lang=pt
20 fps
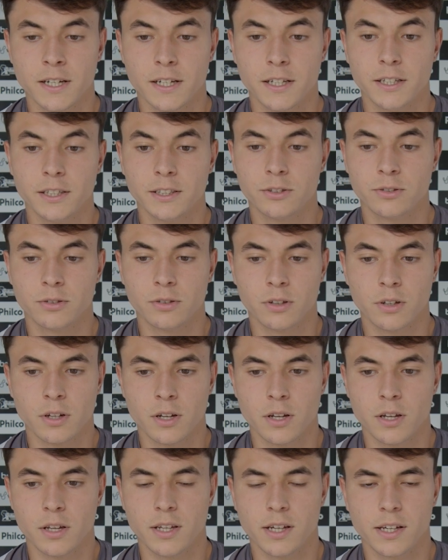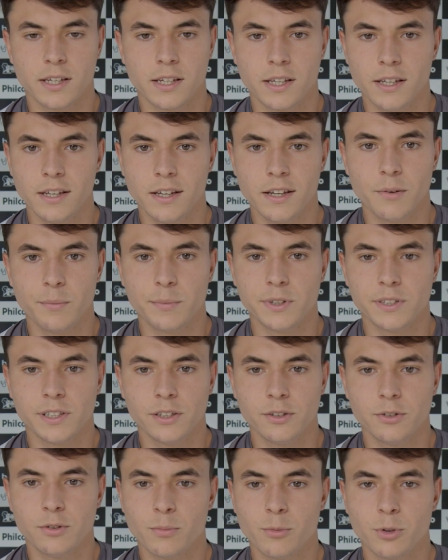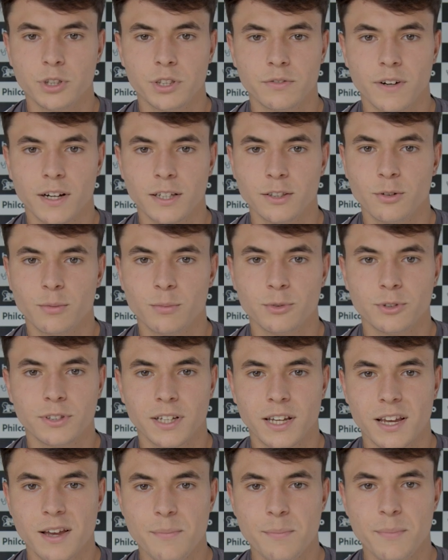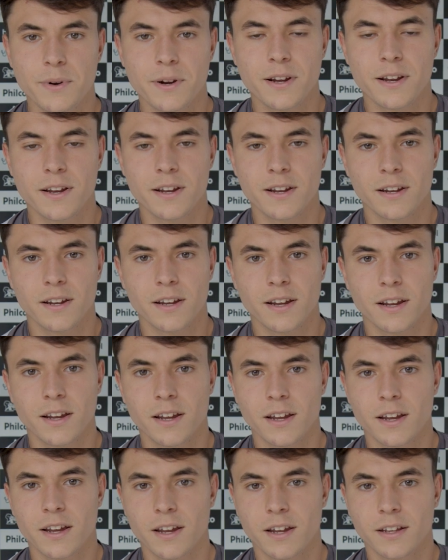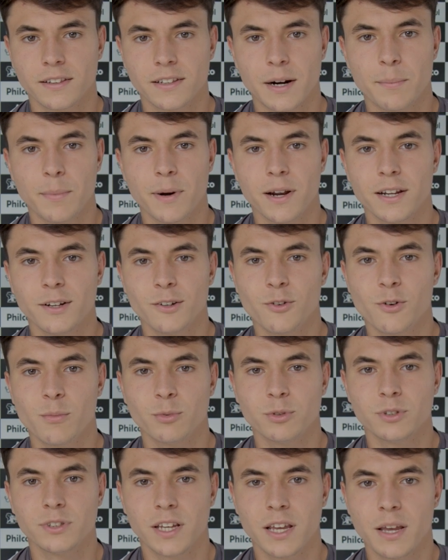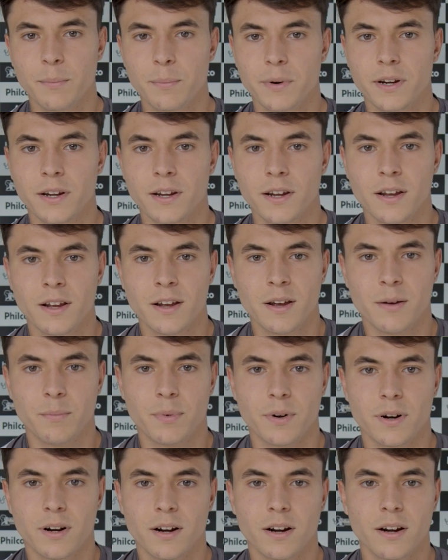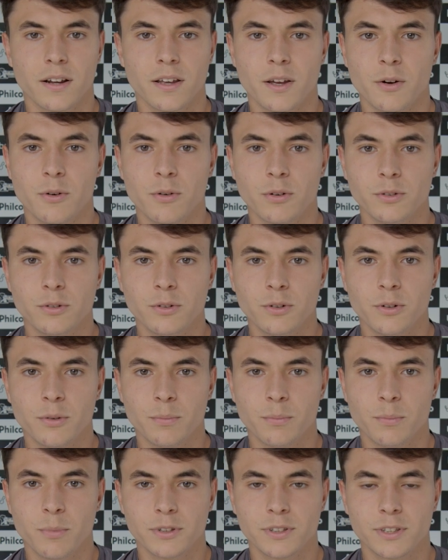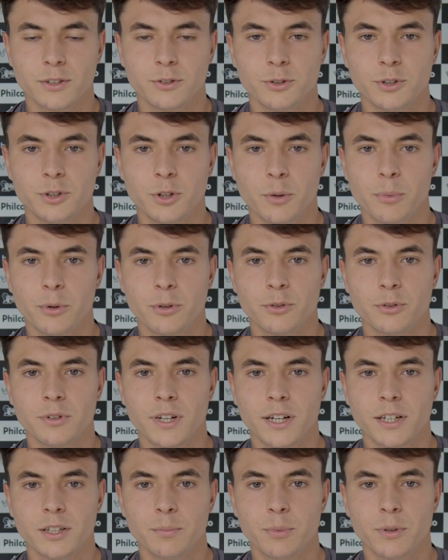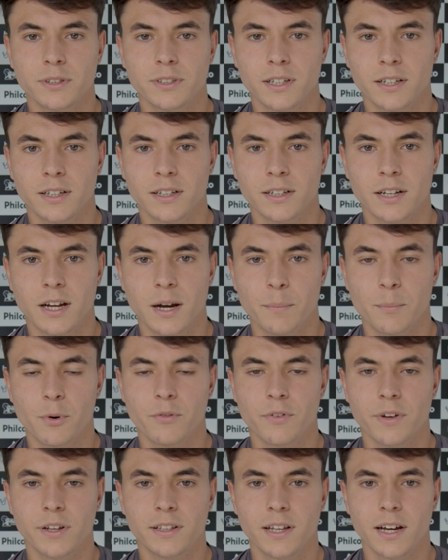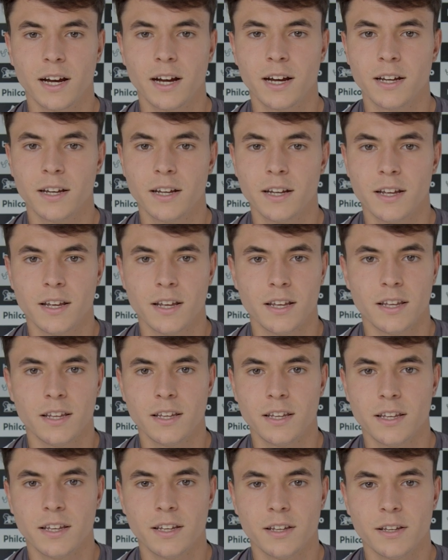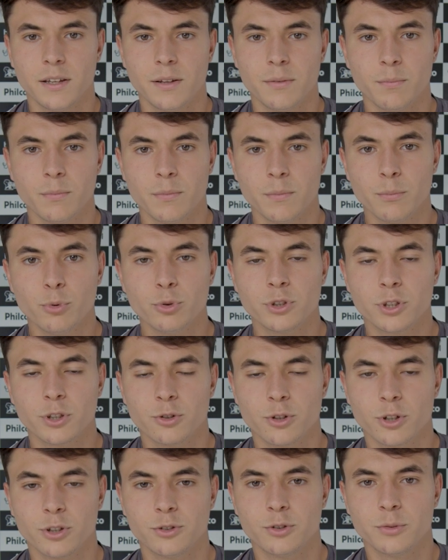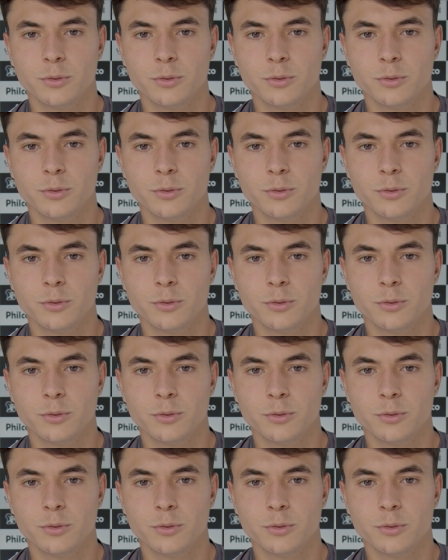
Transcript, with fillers: isso. E aqui eu me sinto motivado como sempre, é, trabalhando como sempre para que quando possa surgir oportunidade eu possa aproveitar e em busca dos nossos